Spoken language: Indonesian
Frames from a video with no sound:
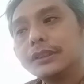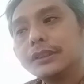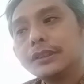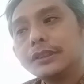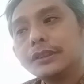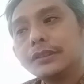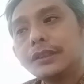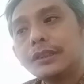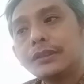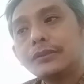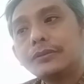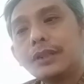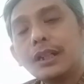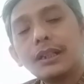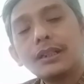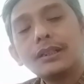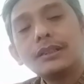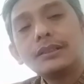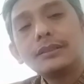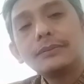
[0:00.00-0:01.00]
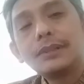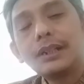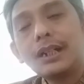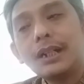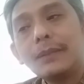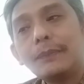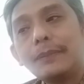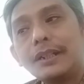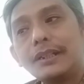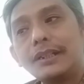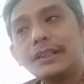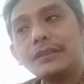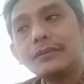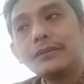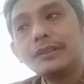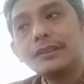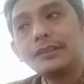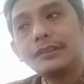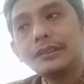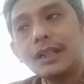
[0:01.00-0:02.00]
Satu hal, mengapa di
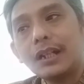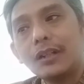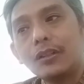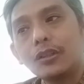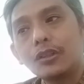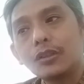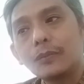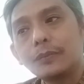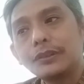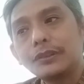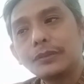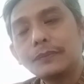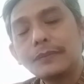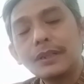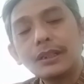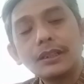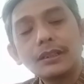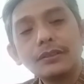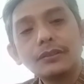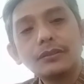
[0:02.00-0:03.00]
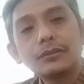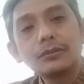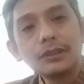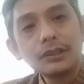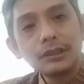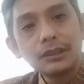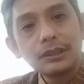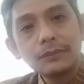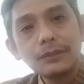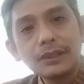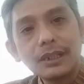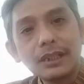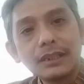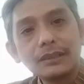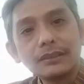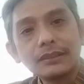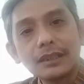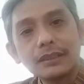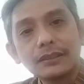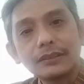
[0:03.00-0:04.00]
Indonesia korupsi semakin sulit
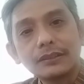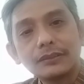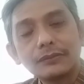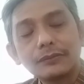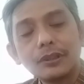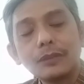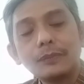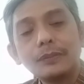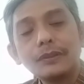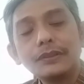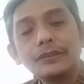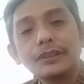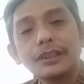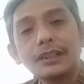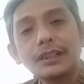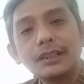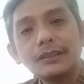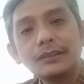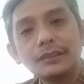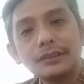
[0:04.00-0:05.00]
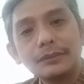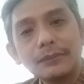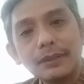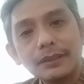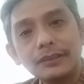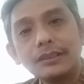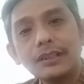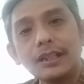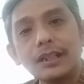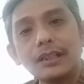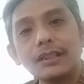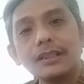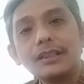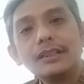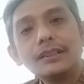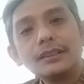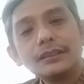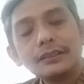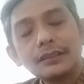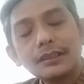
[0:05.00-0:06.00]
diberantas? Walaupun sekarang masih
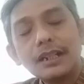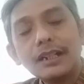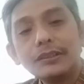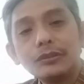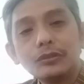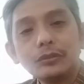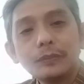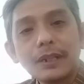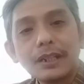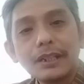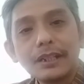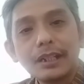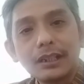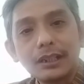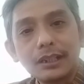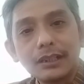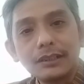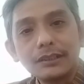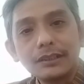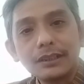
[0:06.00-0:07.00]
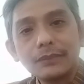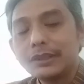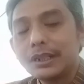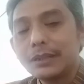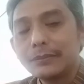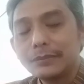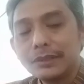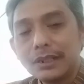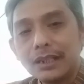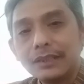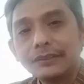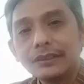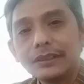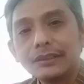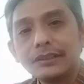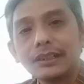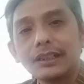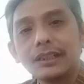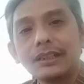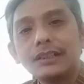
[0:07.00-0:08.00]
sedang diupayakan, ya mudah-mudahan
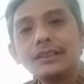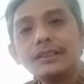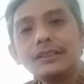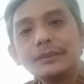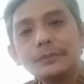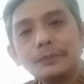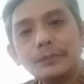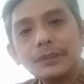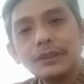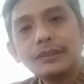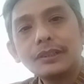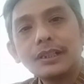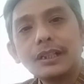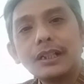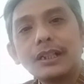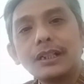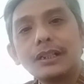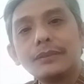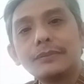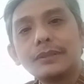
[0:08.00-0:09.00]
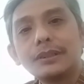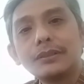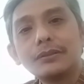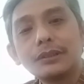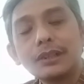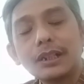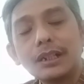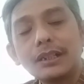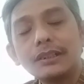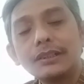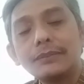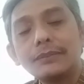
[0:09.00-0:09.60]
saja bisa mengurangi